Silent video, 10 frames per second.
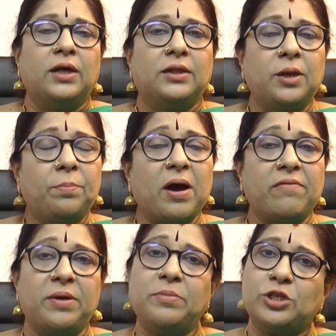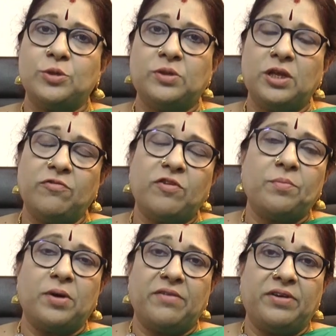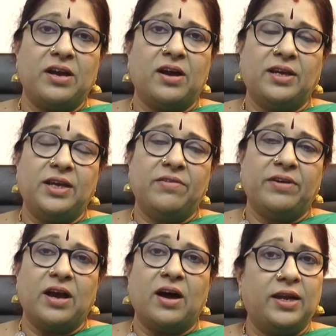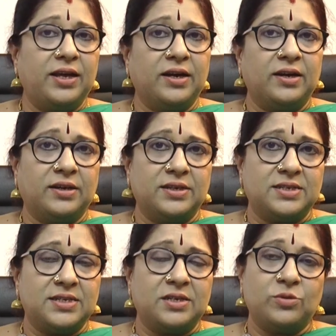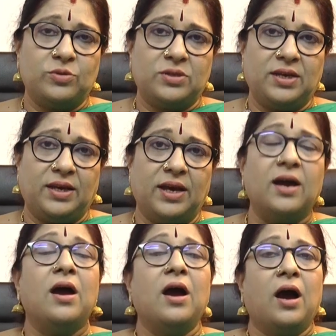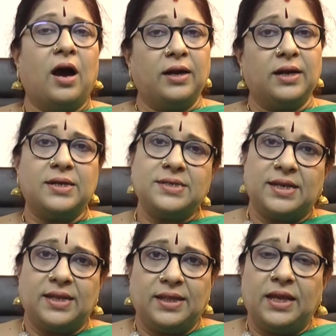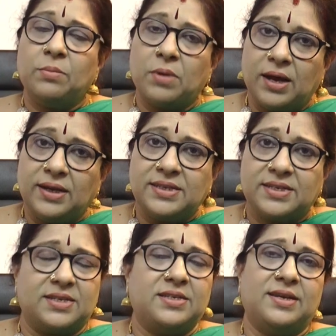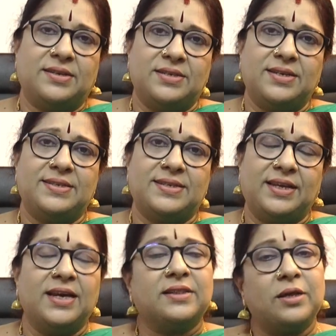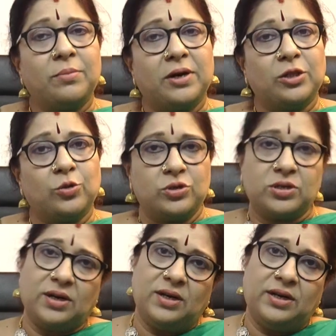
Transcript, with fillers: திருப்பாவை மற்றும் திருவம்பாவை ஆகியவை ஆலயங்களுக்கு சென்று உச்சரிக்க ஆண்டாள் சன்னதியில் மாலை சாற்றி அர்ச்சனை செய்ய திருமண தோஷங்கள்